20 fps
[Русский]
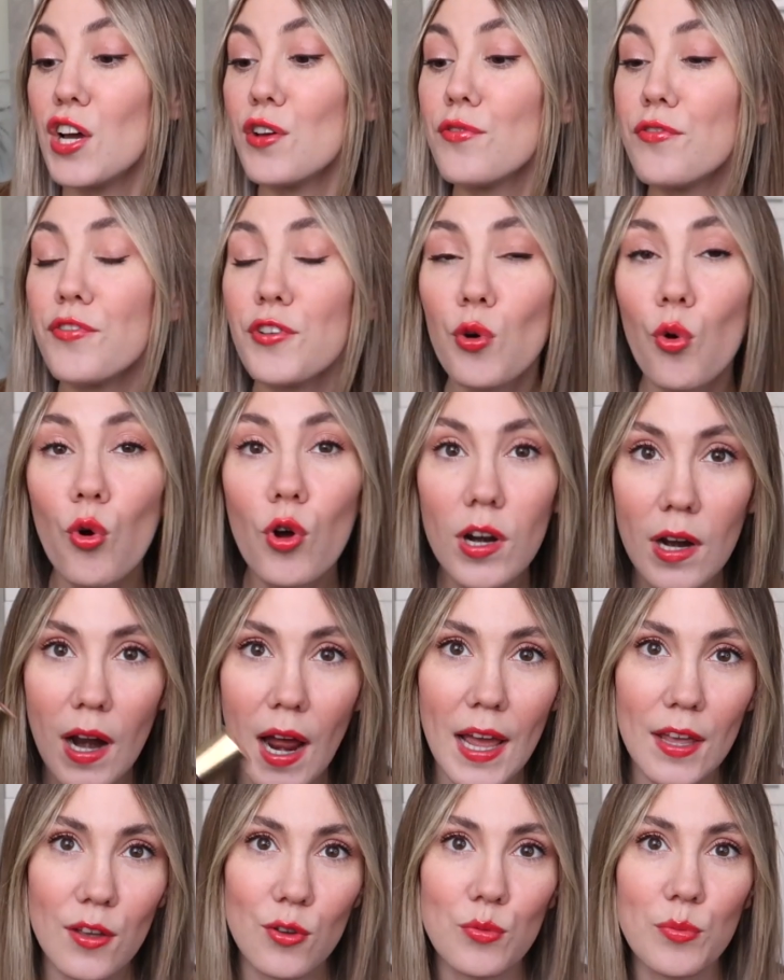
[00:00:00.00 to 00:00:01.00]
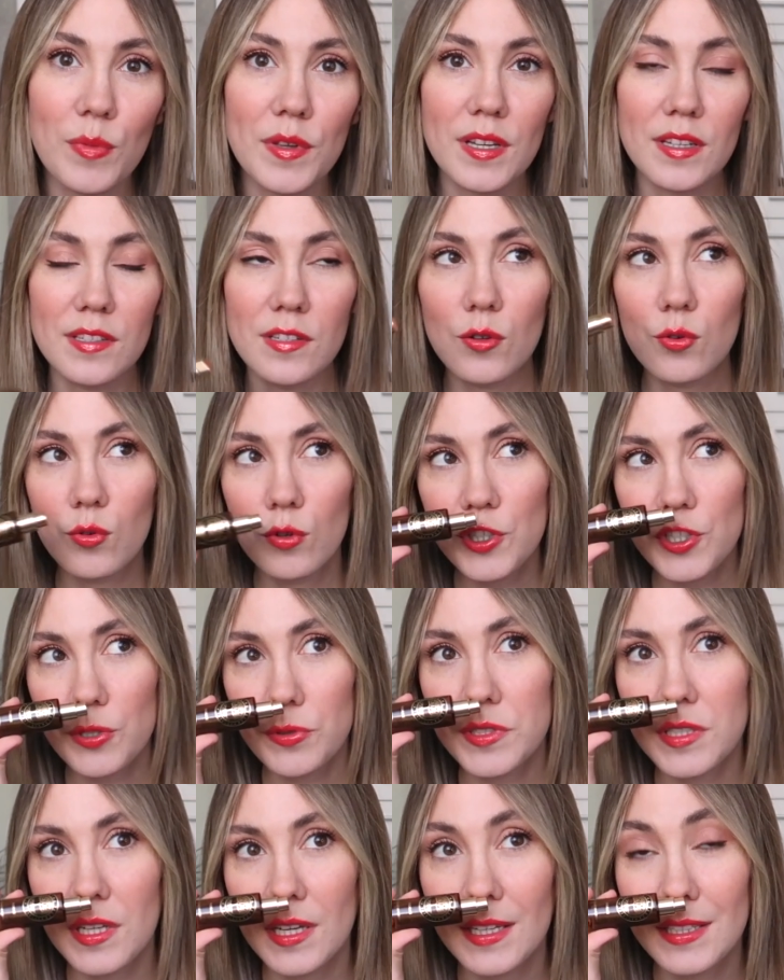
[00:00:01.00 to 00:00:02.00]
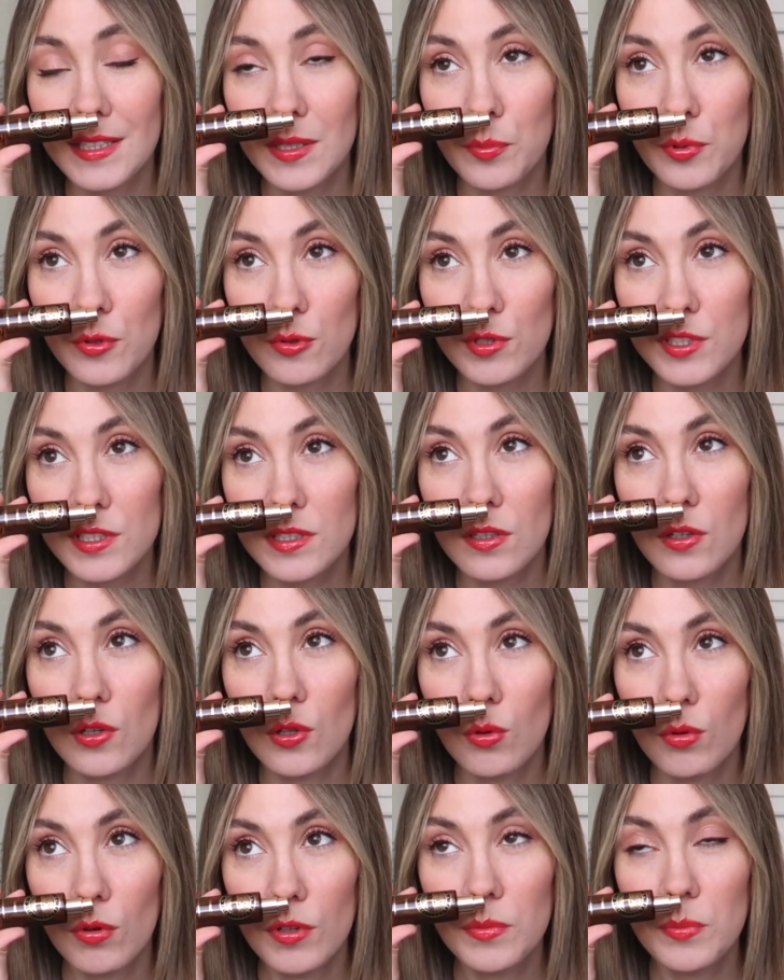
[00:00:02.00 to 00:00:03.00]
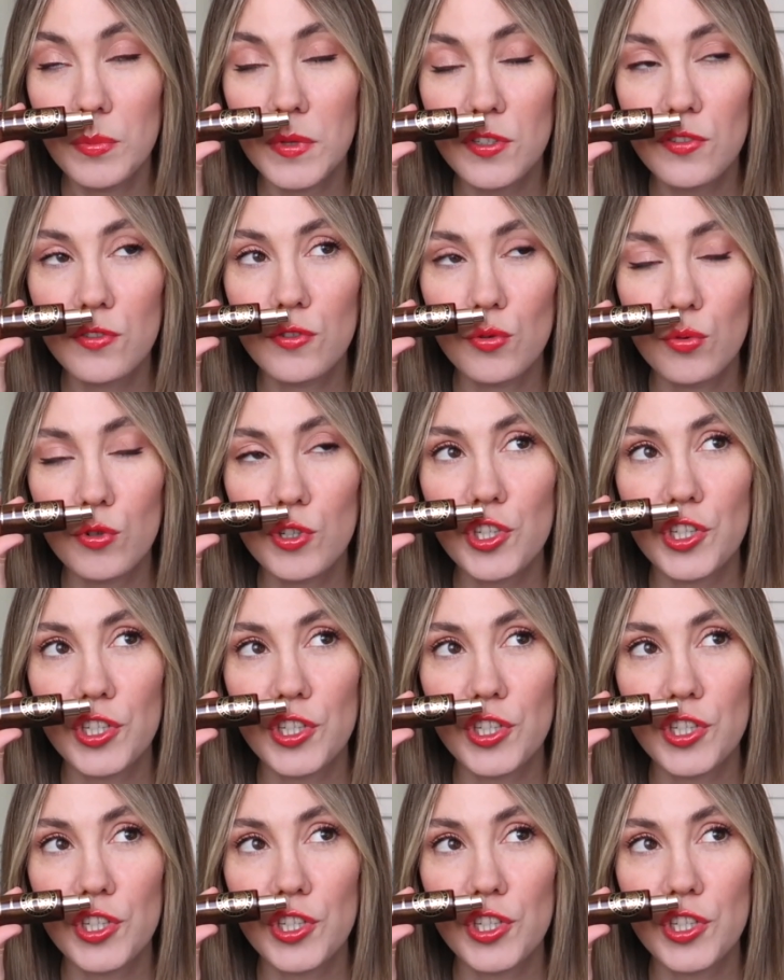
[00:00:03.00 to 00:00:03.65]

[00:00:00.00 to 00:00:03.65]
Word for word: Фиорай у меня закончился, это просто клон Мисс Диор